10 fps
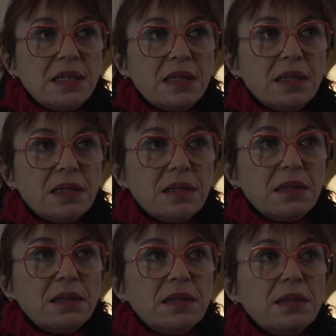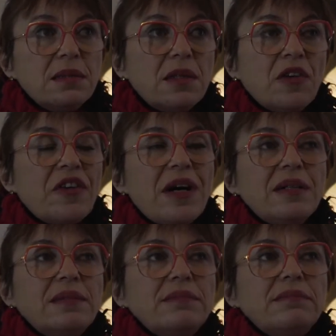Euh, enfin,
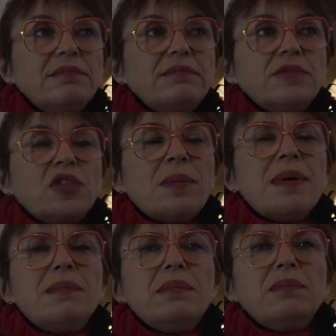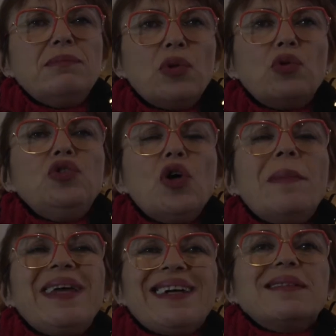quand même beaucoup
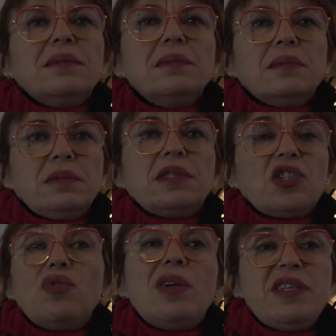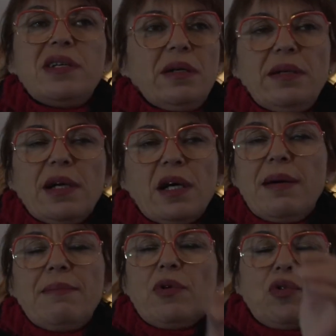d'emmerdes, ça je dois le dire. Il y a quand
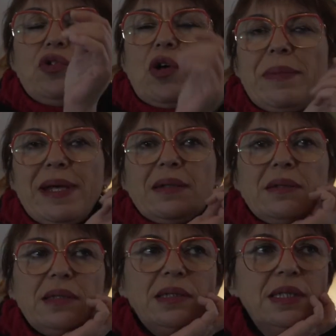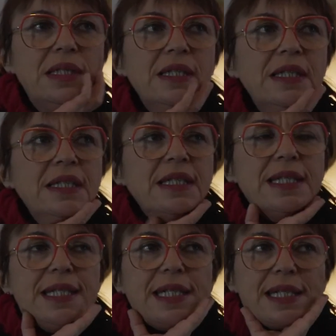même beaucoup d'emmerdes.
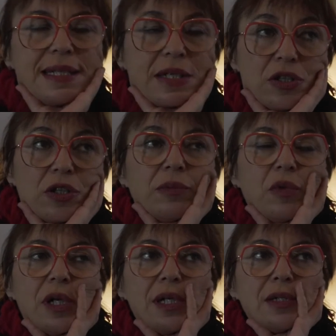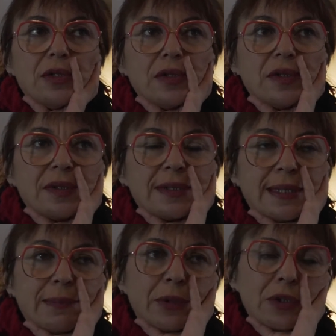Et d'ailleurs, moi, euh,
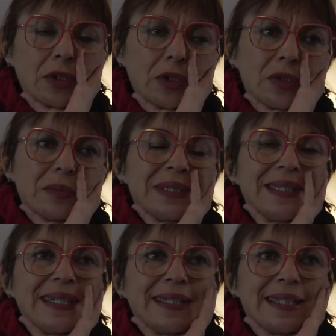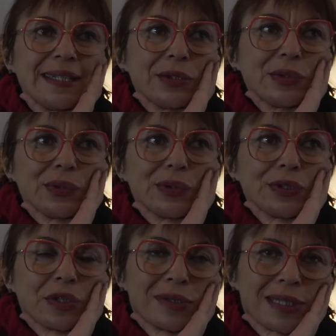c'est pendant mes années euh,
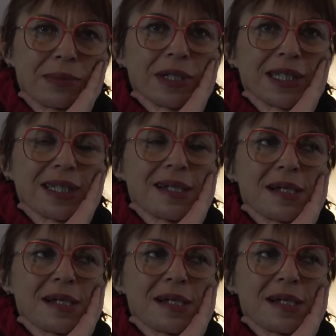sans abri